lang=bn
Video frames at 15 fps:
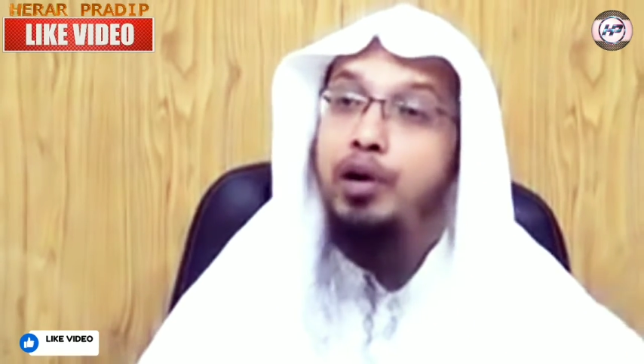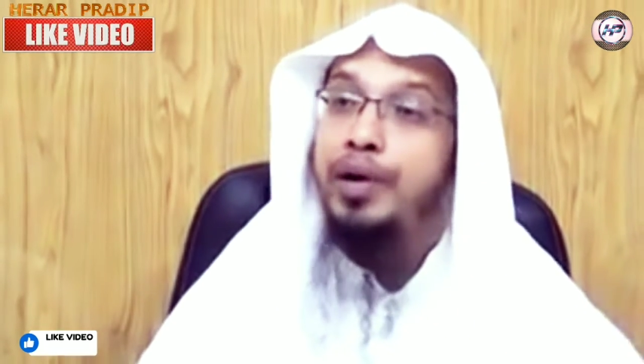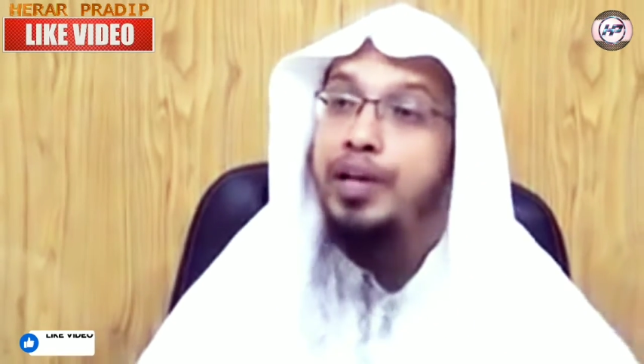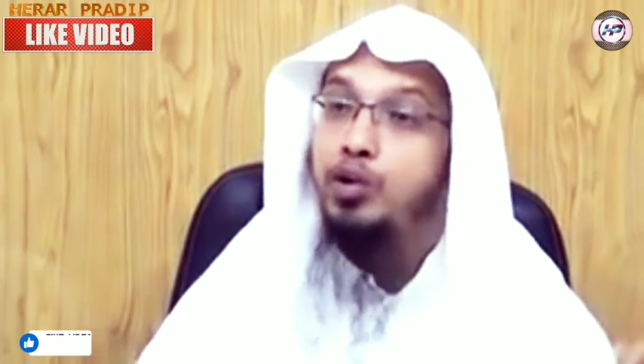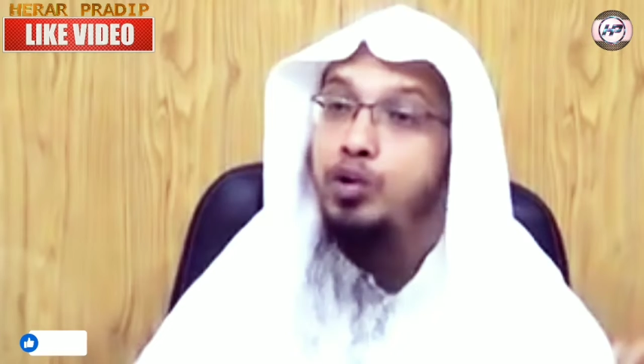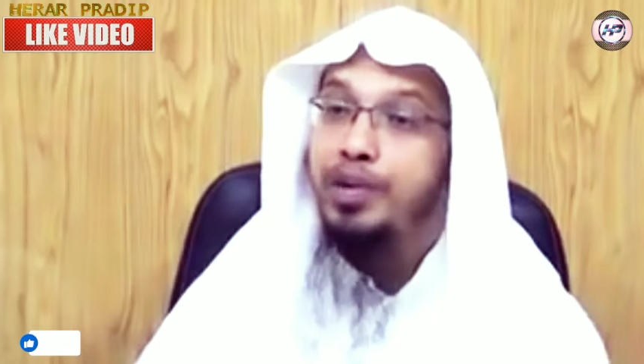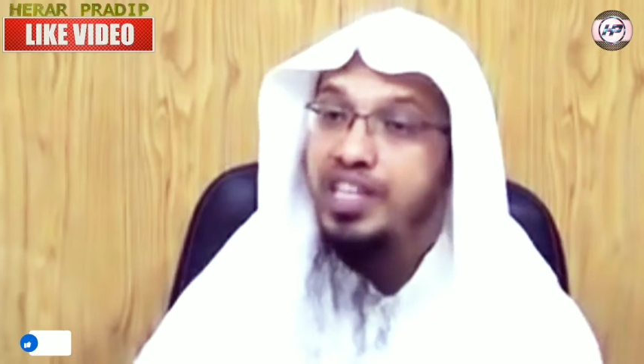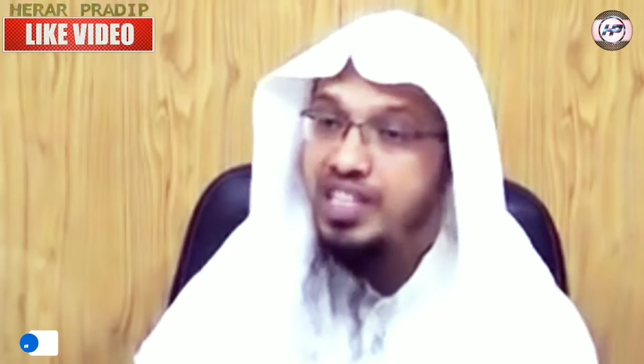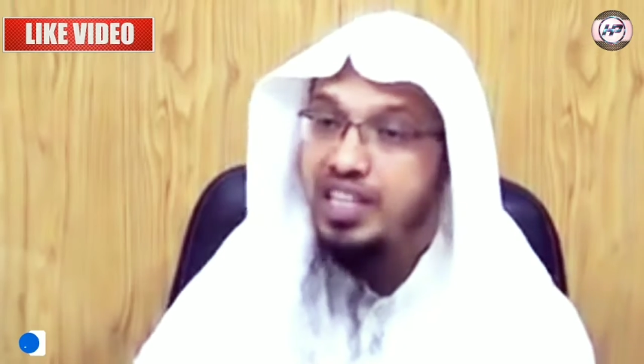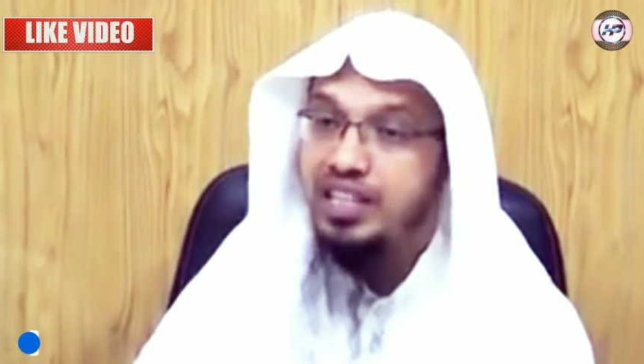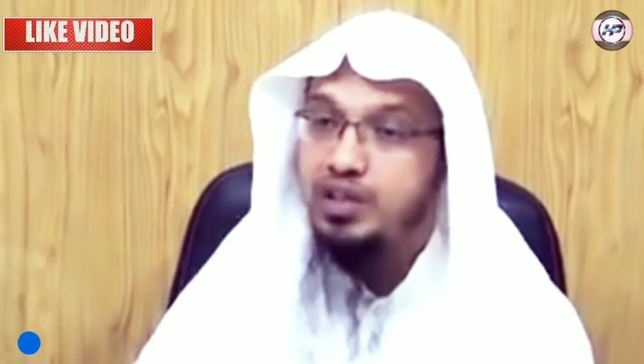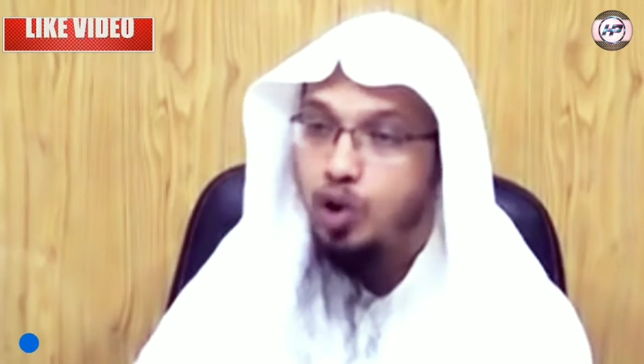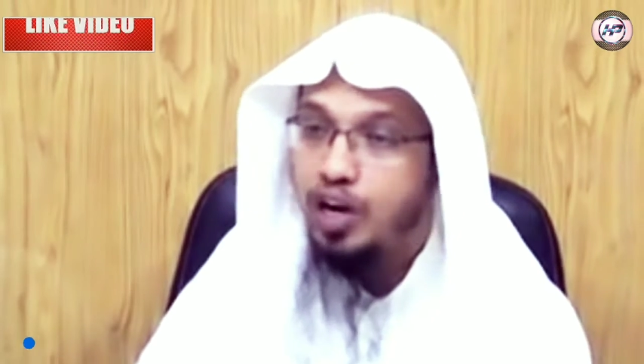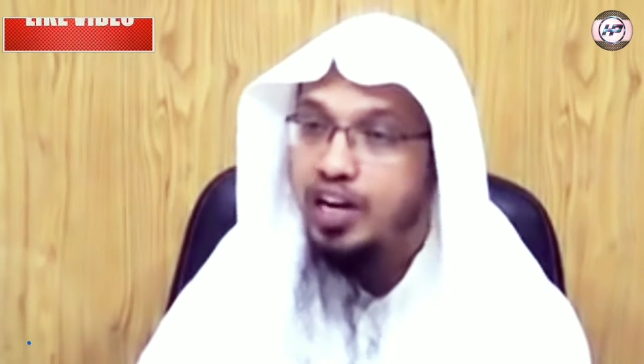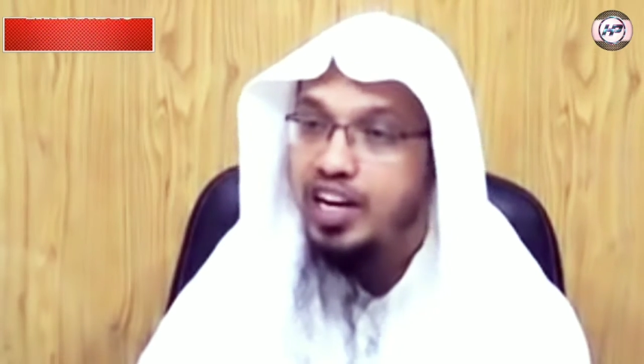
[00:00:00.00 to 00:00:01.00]
নেওয়া বাথরুমে
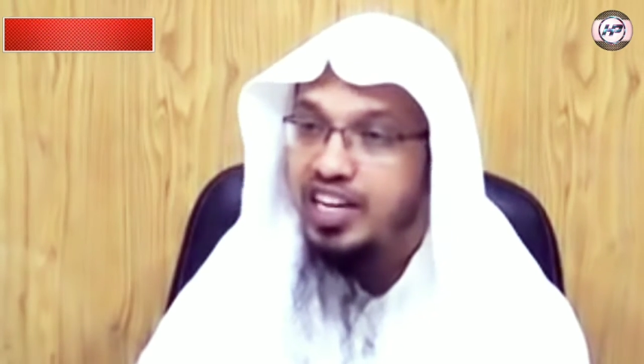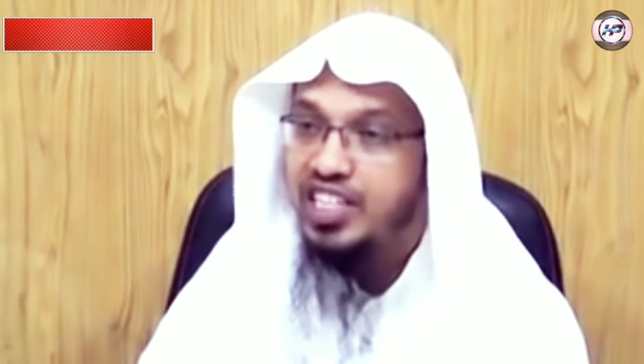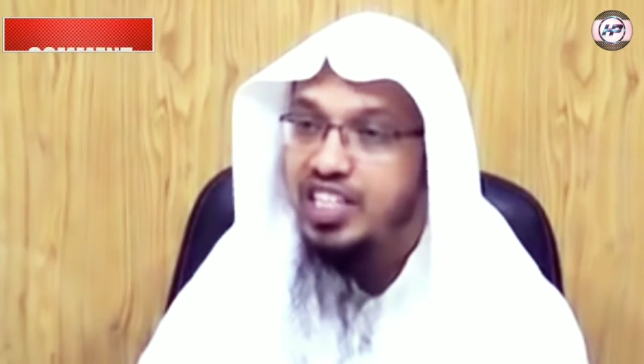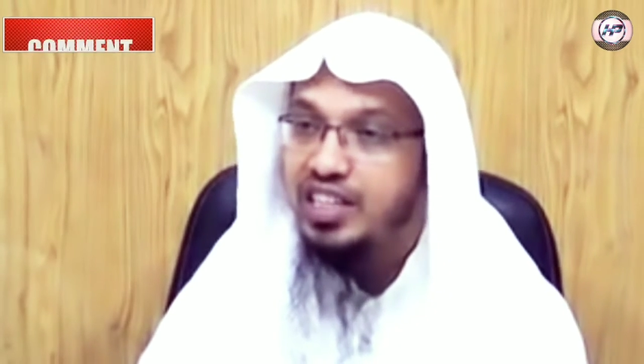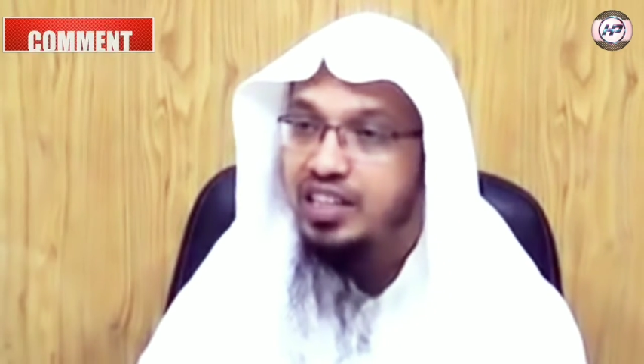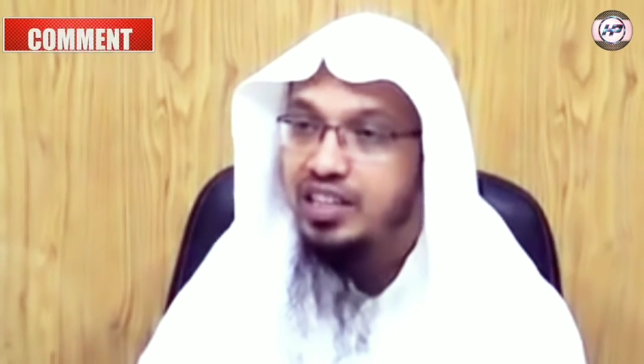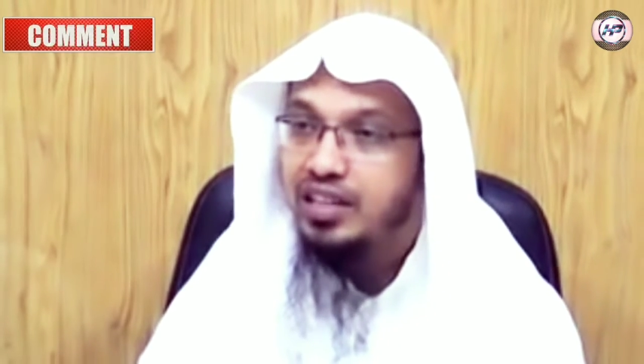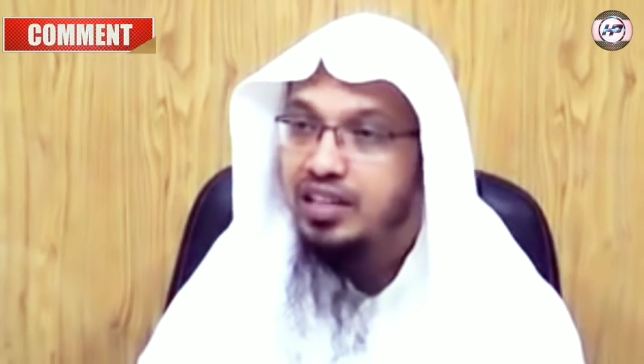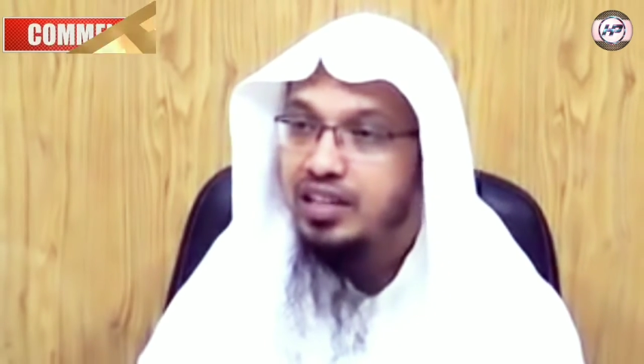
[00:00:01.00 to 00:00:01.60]
নিষেধ টয়লেটে নিষেধ